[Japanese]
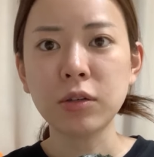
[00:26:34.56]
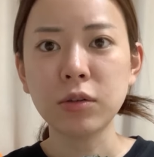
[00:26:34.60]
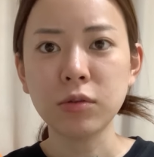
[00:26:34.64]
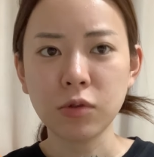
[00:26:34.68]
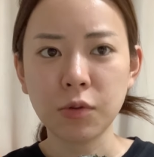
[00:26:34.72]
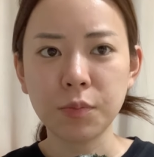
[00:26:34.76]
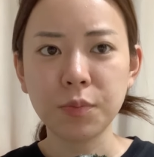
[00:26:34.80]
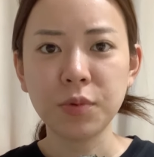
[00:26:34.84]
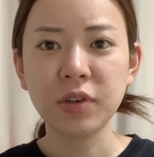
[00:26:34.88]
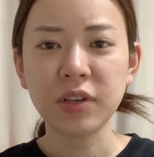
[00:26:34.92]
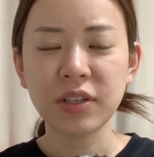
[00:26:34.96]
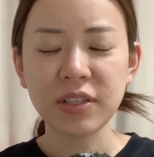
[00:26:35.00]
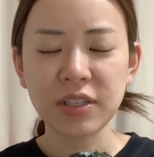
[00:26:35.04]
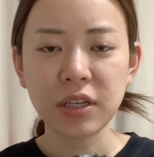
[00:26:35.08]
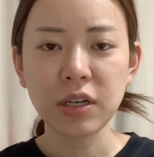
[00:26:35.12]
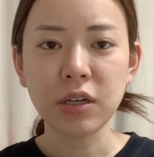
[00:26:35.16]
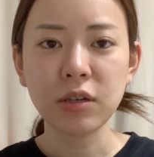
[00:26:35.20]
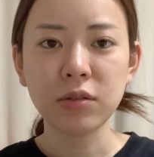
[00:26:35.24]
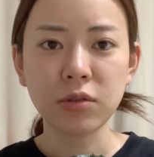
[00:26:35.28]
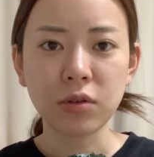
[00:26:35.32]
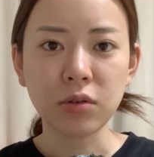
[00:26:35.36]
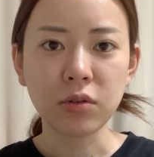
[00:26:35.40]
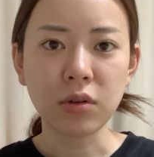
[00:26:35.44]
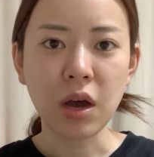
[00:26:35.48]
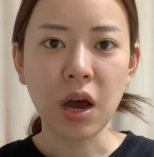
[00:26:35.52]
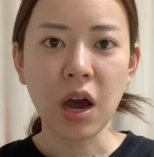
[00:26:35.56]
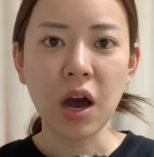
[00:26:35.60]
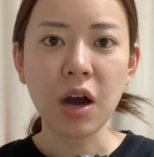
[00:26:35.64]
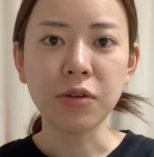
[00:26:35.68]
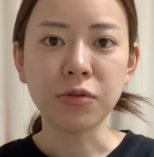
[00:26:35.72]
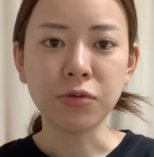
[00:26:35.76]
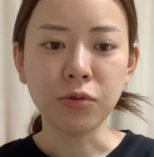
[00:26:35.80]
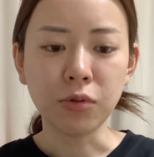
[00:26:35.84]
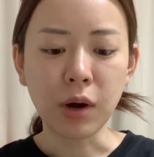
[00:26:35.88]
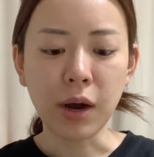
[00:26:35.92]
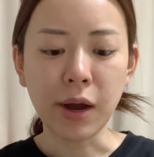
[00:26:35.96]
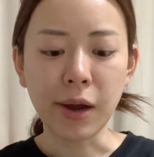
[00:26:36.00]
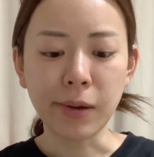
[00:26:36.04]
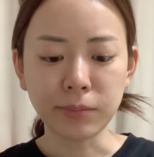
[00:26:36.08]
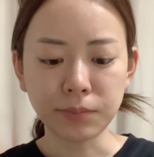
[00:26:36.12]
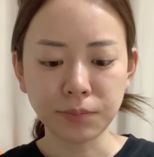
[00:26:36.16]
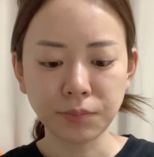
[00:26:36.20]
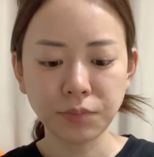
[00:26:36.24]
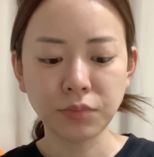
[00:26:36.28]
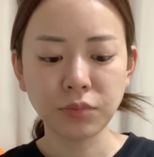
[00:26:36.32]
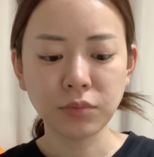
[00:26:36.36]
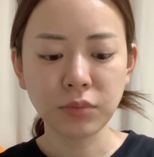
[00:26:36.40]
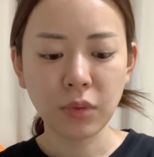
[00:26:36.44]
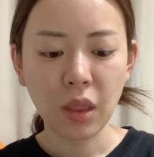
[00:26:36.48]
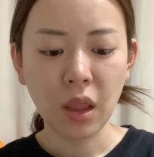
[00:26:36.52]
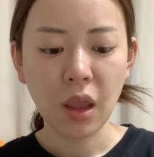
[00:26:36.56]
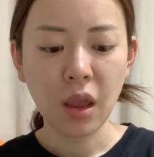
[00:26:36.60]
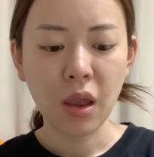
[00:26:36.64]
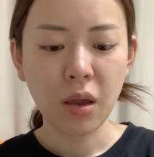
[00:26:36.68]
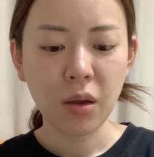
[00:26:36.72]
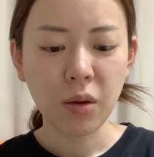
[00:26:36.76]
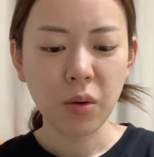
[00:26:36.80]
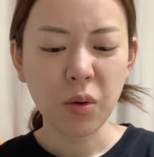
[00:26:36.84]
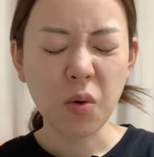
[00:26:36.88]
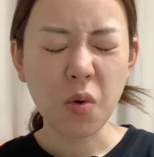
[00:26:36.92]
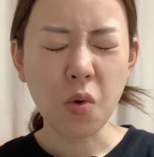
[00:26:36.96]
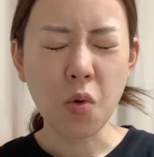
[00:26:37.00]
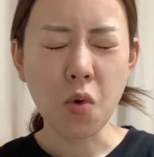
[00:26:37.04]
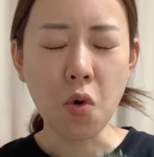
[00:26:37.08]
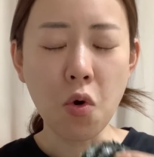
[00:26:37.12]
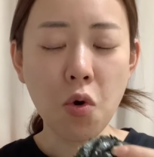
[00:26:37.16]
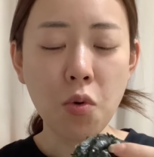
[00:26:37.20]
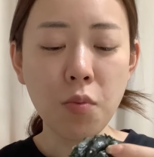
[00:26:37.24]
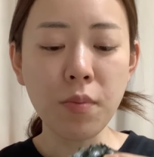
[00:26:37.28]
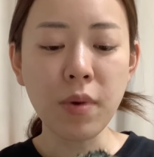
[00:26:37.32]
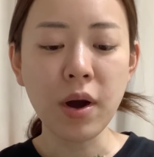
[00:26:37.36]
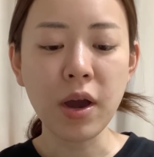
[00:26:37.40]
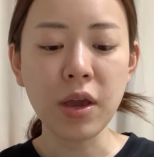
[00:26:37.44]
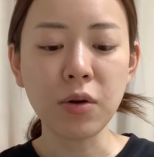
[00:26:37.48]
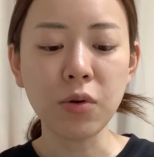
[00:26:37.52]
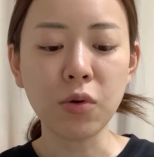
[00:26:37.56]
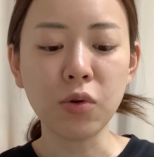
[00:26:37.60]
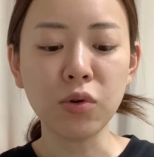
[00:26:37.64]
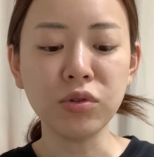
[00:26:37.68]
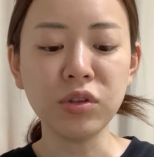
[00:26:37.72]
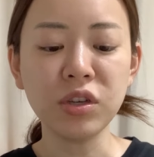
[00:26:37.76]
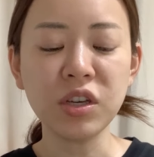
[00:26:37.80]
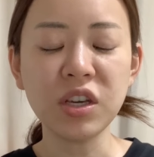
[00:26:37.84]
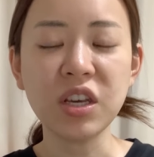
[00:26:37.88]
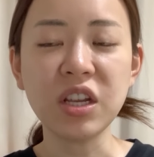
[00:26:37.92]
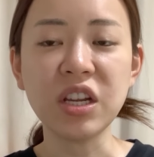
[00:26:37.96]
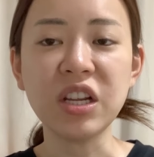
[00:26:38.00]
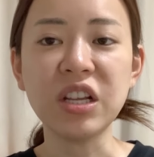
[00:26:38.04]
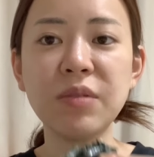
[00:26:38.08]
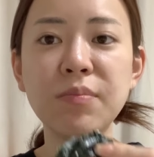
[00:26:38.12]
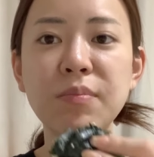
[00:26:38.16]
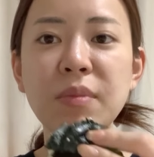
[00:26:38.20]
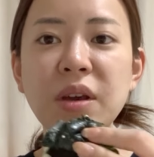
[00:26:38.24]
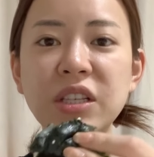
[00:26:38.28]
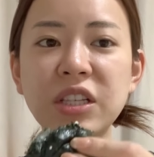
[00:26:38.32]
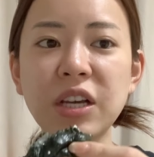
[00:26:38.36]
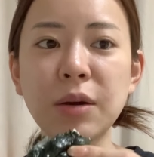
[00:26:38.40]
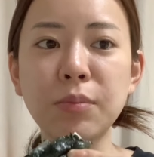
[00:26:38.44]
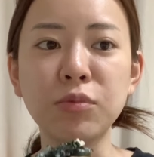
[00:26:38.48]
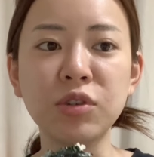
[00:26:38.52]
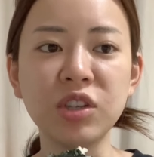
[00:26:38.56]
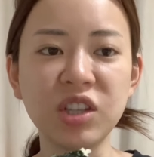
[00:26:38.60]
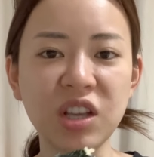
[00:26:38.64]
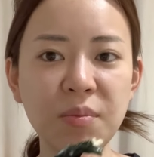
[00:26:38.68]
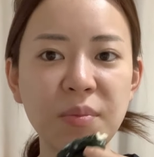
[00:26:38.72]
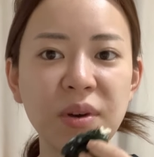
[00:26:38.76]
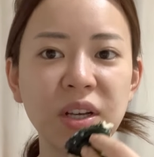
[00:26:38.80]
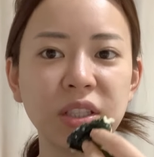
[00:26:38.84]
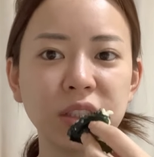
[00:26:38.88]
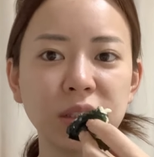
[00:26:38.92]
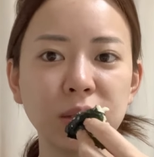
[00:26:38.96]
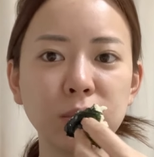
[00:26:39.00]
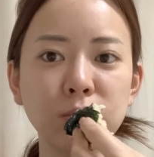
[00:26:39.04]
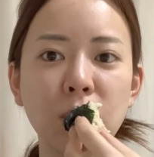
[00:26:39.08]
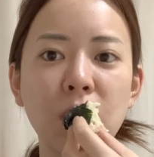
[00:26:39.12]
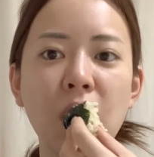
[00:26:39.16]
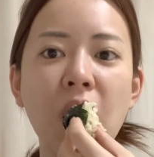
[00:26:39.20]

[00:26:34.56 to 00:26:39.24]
のピュアセレクトのハーフはゴマヨおにぎりにめちゃ向いてます